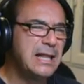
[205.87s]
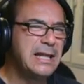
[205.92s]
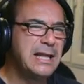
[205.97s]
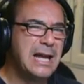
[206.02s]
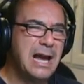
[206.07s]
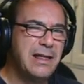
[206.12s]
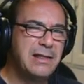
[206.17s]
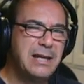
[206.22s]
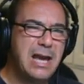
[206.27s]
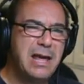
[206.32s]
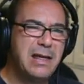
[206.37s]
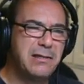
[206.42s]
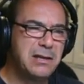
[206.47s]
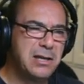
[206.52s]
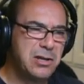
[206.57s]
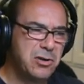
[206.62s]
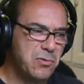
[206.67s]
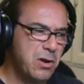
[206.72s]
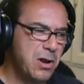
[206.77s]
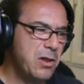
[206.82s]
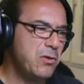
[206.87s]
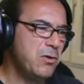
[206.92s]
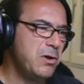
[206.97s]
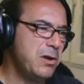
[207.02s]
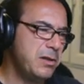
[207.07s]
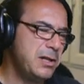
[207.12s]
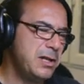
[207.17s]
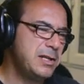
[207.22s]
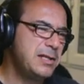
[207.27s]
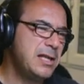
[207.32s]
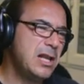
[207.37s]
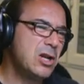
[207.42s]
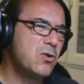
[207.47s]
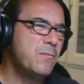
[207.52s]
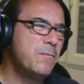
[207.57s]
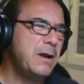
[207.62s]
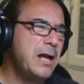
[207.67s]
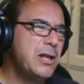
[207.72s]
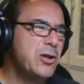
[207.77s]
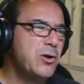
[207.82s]
es el día 10 y cuando hiciste el
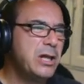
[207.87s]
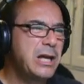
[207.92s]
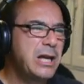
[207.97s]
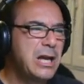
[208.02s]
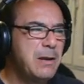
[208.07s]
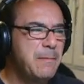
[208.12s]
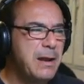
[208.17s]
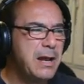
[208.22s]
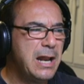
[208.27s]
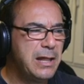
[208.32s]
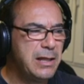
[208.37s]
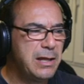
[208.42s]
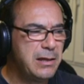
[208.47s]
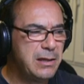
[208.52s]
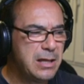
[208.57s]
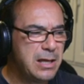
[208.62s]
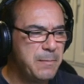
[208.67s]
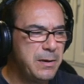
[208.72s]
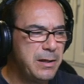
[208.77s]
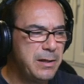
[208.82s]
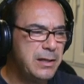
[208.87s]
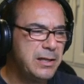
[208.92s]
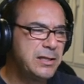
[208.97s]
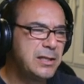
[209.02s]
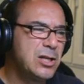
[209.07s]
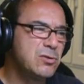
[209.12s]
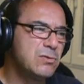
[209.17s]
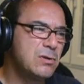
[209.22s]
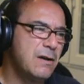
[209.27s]
cumpleaños de Jimena en diciembre hiciste